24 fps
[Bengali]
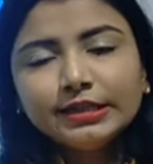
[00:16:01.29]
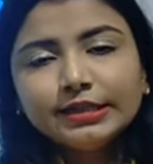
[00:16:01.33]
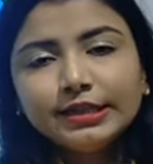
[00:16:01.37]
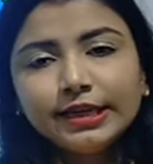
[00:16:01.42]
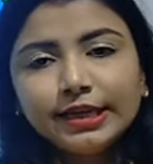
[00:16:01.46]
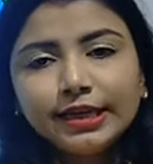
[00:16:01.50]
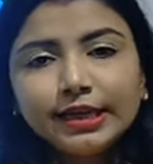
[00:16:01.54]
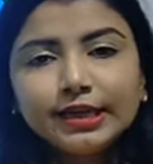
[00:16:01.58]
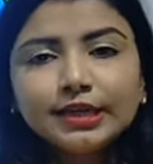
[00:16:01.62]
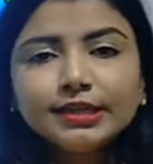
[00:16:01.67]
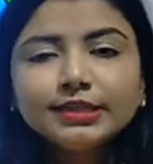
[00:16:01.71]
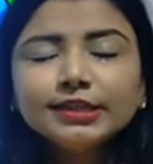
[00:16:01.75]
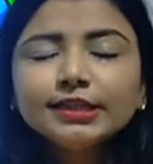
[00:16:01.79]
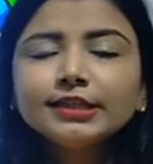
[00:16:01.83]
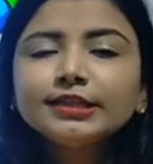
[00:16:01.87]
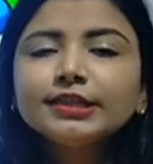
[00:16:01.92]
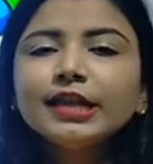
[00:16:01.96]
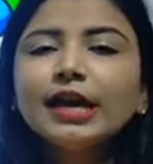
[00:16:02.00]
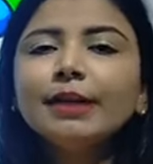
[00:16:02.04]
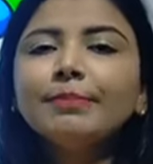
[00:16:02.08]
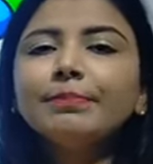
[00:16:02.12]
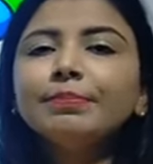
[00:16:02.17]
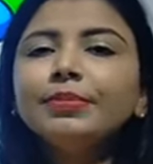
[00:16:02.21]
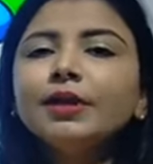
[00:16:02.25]
দেহের যে
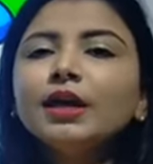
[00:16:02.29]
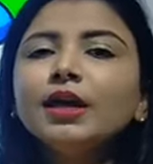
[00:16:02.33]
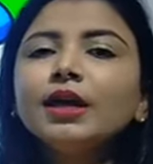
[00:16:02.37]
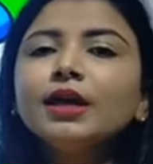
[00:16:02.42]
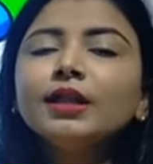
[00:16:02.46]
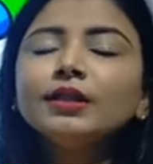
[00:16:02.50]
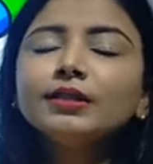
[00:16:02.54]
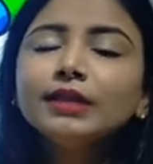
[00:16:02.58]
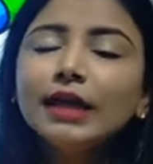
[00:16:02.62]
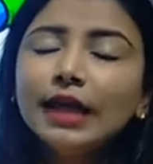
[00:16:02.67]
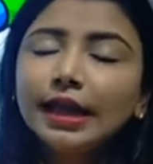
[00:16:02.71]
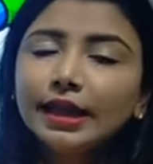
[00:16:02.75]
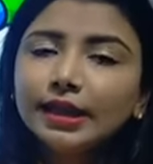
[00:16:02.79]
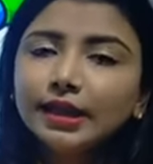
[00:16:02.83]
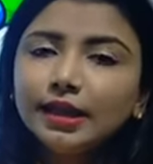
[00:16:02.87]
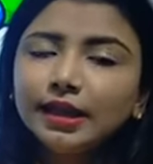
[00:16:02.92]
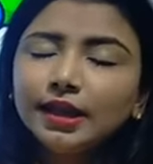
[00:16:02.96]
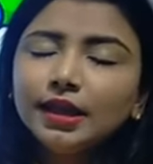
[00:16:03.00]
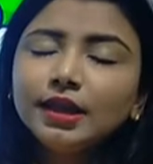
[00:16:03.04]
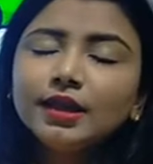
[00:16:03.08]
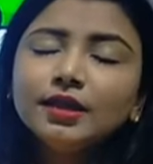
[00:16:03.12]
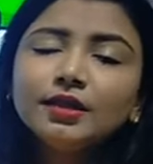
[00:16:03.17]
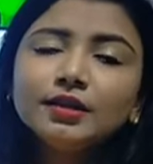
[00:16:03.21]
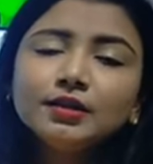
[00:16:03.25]
তাপটা
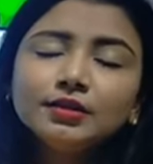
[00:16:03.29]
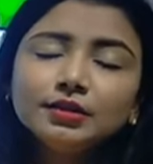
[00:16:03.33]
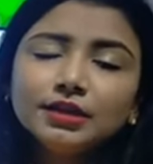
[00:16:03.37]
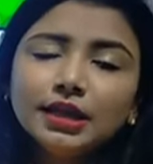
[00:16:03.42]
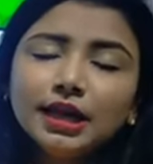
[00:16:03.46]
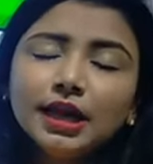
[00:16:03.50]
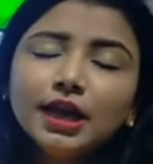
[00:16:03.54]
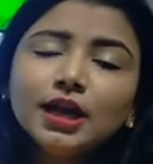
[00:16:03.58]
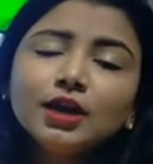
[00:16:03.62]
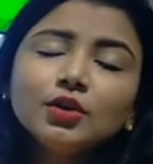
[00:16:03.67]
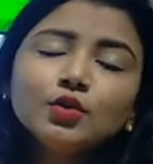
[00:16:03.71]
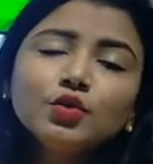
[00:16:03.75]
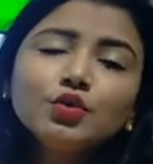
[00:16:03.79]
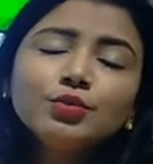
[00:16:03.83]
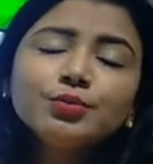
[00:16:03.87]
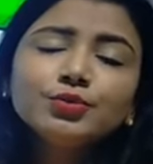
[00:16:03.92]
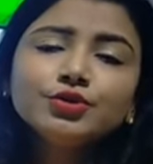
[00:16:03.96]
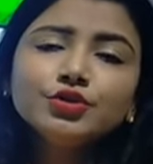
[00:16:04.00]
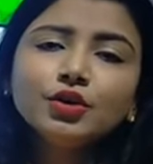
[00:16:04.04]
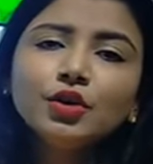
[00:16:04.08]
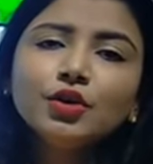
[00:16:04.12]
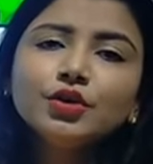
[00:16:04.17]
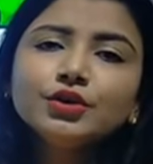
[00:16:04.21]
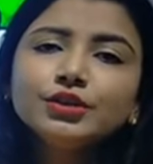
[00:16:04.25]
থাকে তা খুব
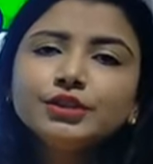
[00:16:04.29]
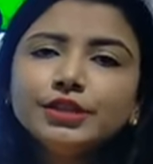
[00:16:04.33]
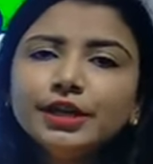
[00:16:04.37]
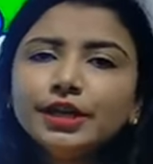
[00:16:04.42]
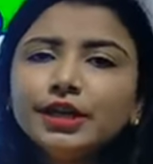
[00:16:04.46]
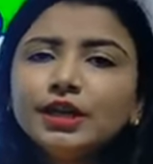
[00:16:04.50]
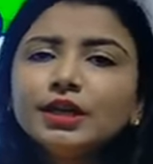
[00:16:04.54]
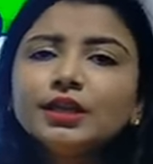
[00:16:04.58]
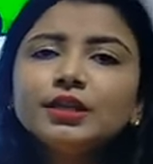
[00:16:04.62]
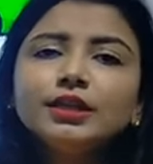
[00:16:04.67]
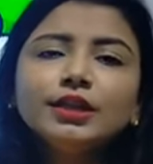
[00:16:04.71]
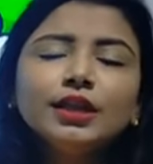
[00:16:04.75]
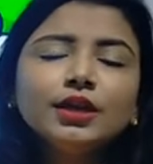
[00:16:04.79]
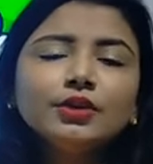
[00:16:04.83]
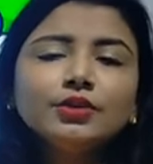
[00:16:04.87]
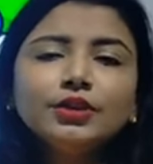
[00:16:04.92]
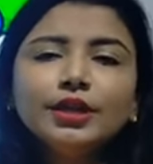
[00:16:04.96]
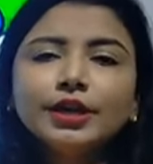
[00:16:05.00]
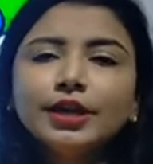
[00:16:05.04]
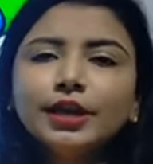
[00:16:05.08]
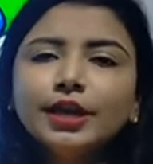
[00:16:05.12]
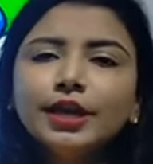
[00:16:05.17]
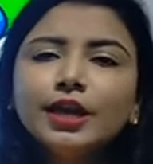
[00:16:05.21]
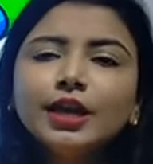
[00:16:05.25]
সহজেই দেহ
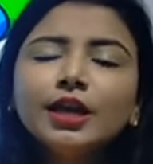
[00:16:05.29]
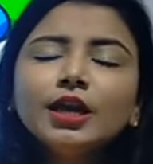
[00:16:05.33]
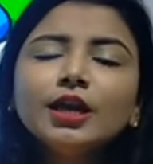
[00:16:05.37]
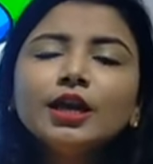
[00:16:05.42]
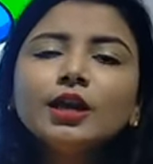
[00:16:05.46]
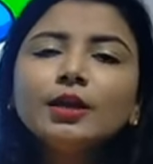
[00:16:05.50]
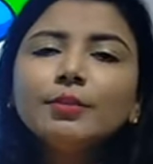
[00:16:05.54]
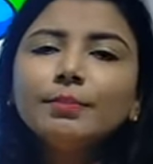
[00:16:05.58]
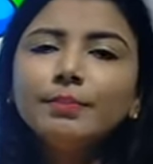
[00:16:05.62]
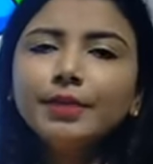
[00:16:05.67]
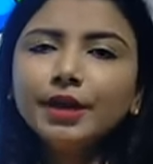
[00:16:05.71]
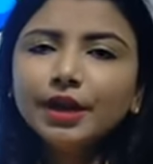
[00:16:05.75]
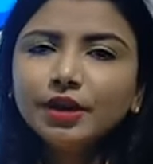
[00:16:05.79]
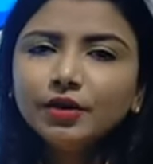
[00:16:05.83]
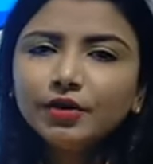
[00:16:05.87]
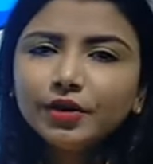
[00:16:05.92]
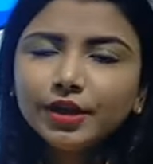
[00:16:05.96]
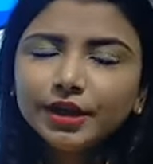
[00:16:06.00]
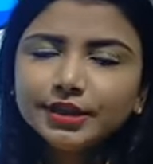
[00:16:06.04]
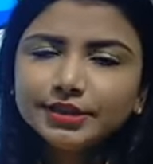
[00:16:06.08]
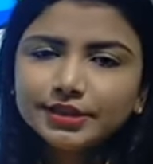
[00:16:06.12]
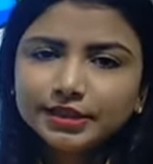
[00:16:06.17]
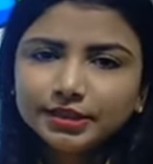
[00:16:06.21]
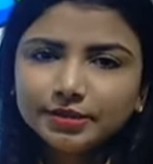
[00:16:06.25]
থেকে বের
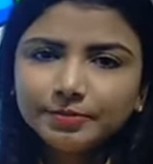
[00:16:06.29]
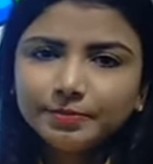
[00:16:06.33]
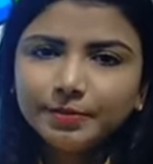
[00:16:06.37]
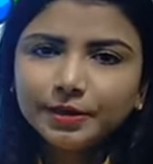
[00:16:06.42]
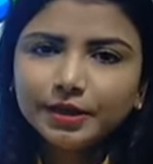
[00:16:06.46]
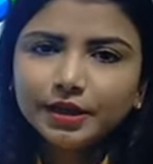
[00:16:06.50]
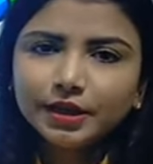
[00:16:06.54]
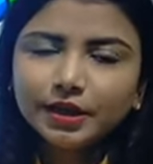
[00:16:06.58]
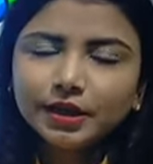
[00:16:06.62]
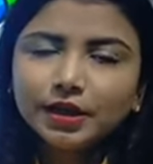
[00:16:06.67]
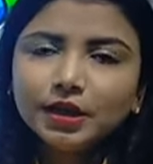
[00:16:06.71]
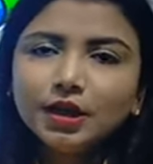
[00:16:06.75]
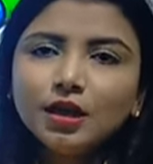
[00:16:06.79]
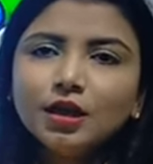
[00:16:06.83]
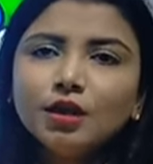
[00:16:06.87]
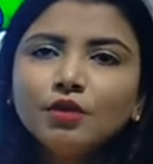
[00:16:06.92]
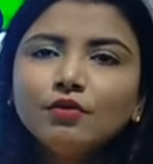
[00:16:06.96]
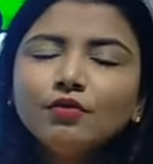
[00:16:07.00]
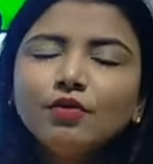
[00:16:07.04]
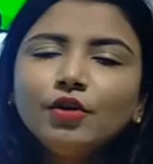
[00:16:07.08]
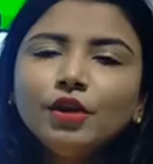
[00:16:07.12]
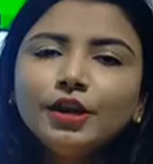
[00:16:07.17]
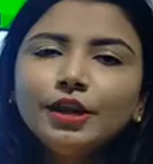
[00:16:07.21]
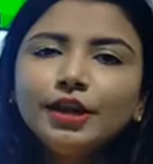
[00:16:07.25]
হয়ে যেতে পারে
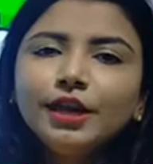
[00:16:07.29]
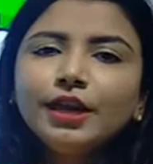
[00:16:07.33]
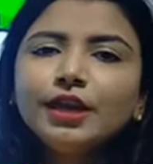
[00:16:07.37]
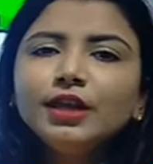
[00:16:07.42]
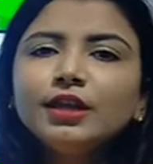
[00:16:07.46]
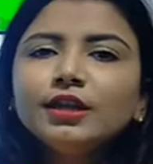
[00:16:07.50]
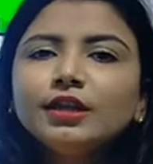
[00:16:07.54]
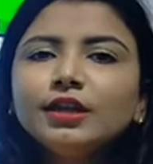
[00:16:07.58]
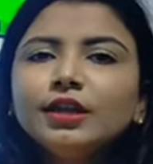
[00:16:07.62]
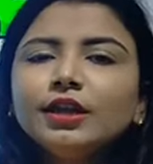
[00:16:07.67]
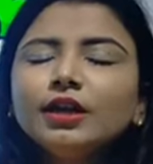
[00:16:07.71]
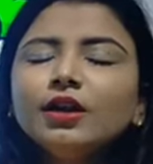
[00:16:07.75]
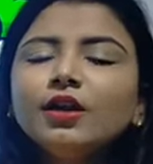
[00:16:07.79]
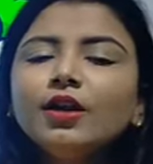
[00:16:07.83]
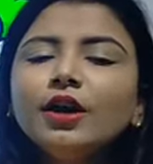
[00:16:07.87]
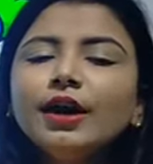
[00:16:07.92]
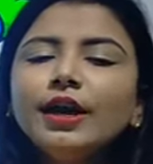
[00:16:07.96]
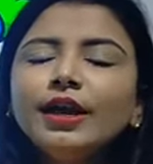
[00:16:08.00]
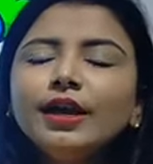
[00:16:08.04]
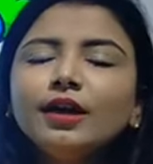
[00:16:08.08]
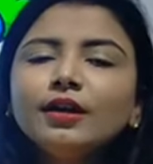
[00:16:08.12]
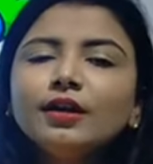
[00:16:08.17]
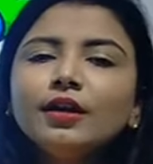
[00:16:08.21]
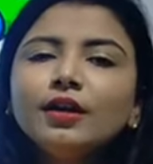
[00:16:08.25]
ফলে কি
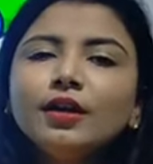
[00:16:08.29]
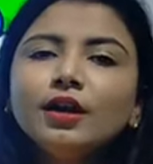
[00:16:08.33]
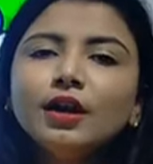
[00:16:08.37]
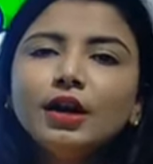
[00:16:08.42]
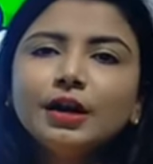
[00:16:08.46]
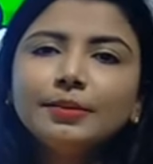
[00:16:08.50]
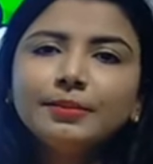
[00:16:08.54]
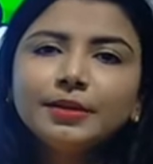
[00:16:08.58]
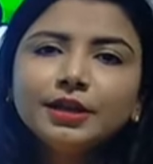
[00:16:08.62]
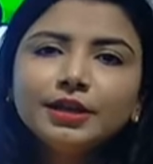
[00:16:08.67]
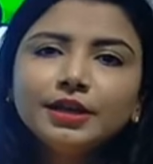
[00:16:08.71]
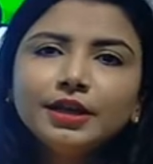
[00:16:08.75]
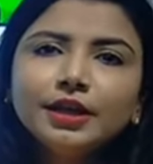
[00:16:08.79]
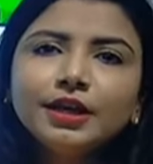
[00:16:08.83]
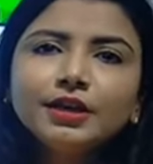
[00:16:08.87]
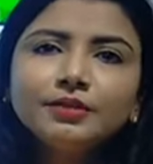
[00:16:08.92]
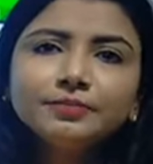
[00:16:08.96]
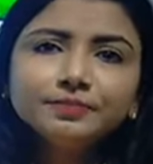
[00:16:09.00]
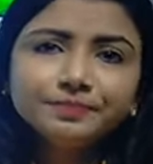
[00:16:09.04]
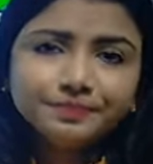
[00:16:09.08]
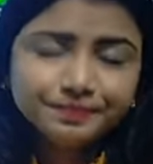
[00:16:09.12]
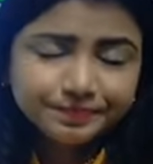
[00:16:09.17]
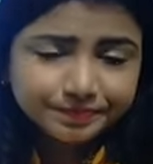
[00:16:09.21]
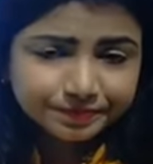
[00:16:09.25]
হয় আমাদের
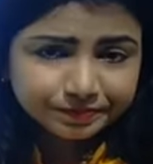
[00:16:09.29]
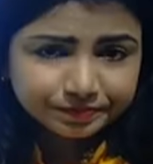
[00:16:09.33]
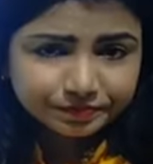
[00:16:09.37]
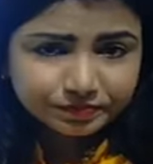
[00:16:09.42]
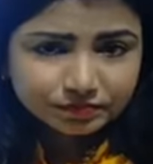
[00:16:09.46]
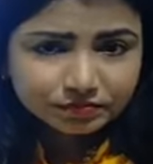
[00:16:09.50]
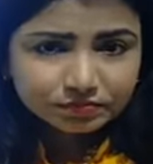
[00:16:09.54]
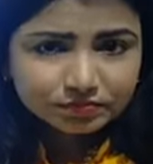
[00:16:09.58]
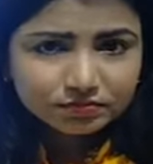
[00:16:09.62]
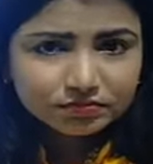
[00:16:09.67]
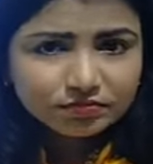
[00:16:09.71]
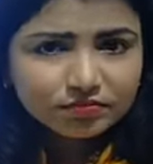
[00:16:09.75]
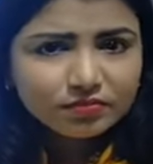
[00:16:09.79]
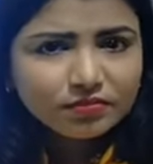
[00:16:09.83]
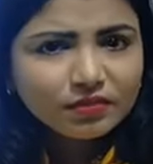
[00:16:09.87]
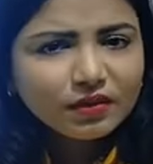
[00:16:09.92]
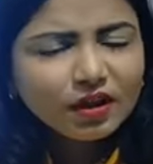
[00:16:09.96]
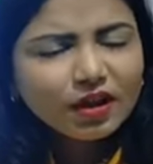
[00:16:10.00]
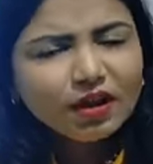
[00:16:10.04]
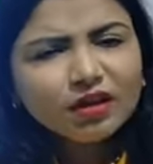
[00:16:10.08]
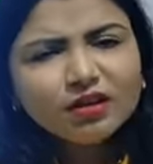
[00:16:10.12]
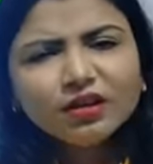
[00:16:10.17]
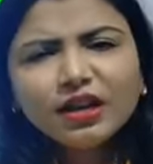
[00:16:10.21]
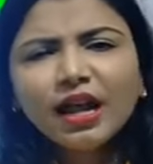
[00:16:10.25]

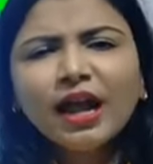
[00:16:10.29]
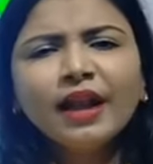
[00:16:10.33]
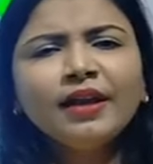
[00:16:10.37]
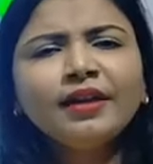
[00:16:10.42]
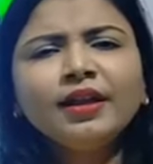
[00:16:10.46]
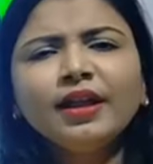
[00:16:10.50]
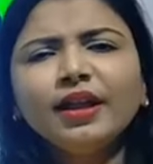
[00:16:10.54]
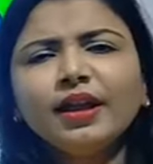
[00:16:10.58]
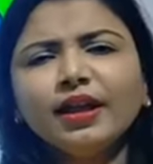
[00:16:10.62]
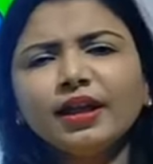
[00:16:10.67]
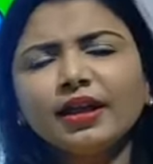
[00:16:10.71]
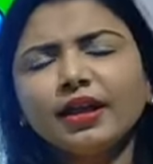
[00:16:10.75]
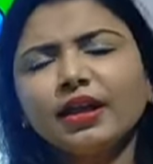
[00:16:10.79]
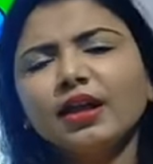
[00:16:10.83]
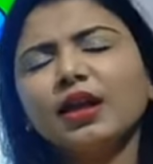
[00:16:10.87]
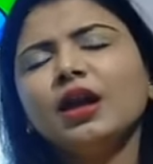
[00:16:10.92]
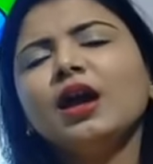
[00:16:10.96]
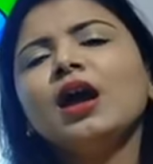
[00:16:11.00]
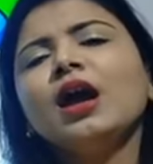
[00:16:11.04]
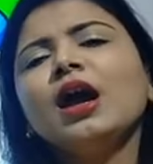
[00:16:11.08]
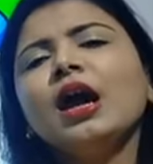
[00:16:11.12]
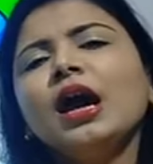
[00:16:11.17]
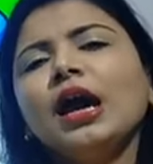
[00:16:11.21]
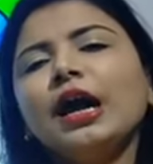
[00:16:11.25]
ঠান্ডা লাগে
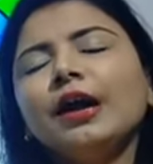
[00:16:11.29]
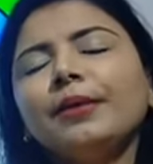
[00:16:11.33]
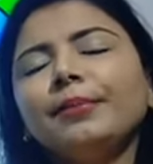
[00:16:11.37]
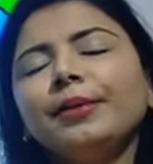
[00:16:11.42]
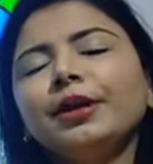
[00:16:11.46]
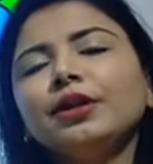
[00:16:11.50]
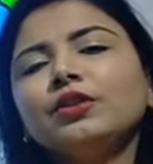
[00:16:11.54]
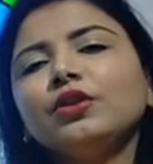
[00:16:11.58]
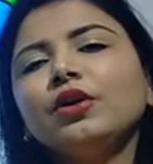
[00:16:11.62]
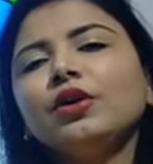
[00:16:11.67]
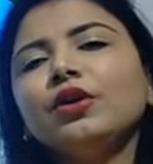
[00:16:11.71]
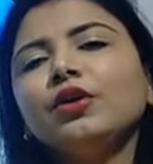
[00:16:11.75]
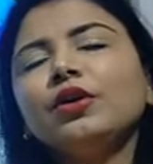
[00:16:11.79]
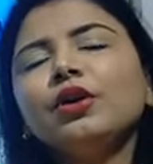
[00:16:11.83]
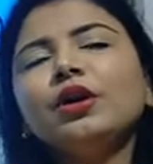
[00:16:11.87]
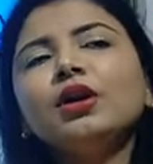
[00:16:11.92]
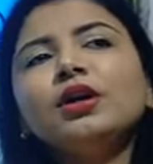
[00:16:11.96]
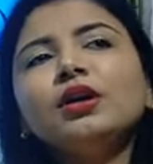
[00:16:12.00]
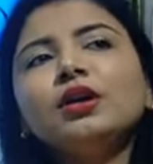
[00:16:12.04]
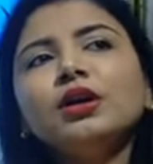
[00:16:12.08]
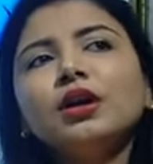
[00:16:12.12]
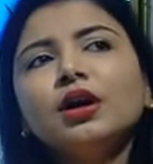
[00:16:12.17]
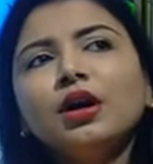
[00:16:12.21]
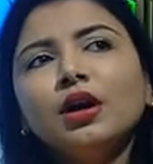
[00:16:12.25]
আবার ধরো
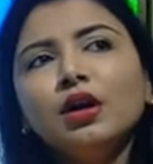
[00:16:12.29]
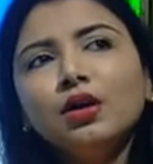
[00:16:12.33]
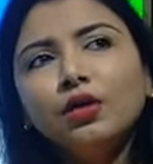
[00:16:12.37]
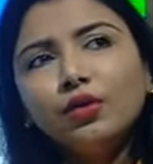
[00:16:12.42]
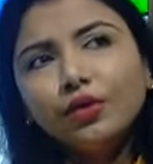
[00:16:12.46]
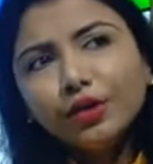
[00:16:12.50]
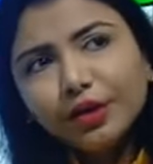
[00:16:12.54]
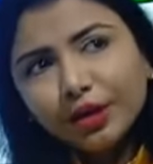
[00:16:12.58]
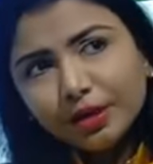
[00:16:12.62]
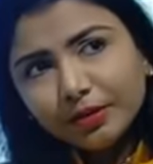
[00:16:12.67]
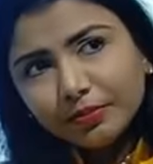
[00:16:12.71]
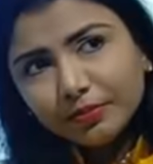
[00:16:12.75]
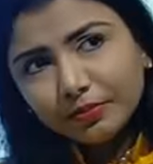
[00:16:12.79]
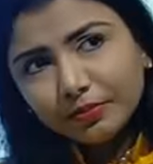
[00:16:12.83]
ওই